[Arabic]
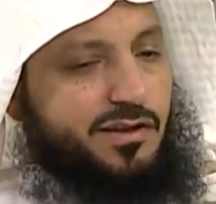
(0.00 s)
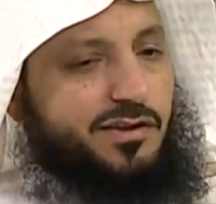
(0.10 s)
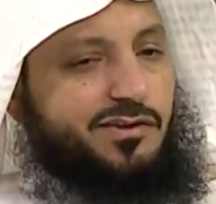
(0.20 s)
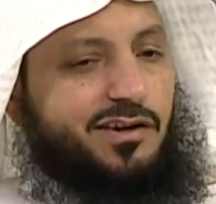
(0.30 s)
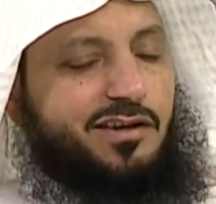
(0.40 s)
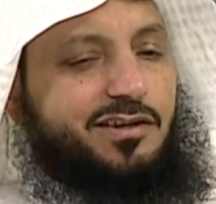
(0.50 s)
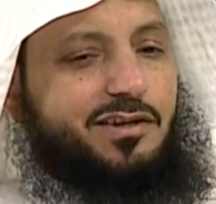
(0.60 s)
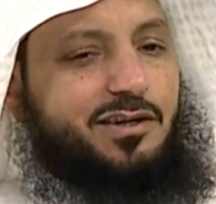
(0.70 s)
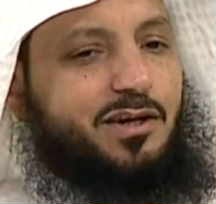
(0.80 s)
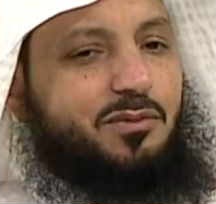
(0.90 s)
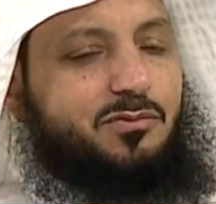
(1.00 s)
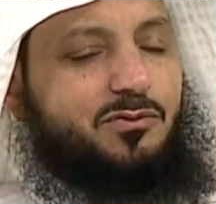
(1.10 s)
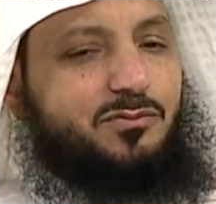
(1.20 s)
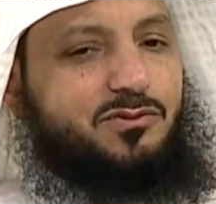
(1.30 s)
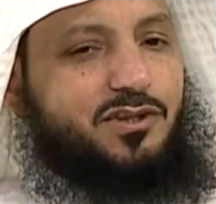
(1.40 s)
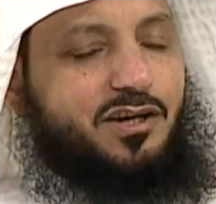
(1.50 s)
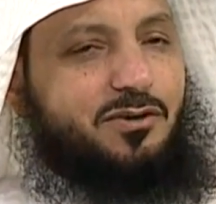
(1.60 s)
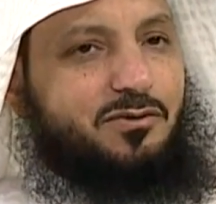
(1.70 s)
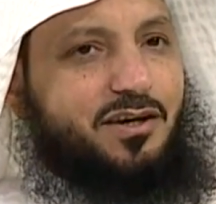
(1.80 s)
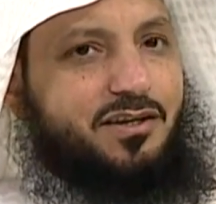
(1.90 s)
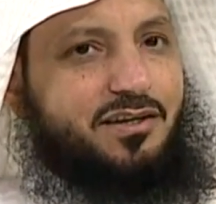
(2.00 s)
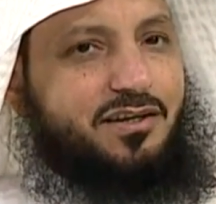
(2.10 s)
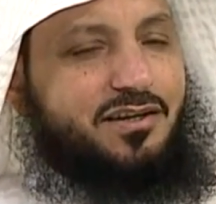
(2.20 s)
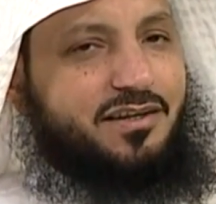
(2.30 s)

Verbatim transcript: يقال ان ابو موسى الخولاني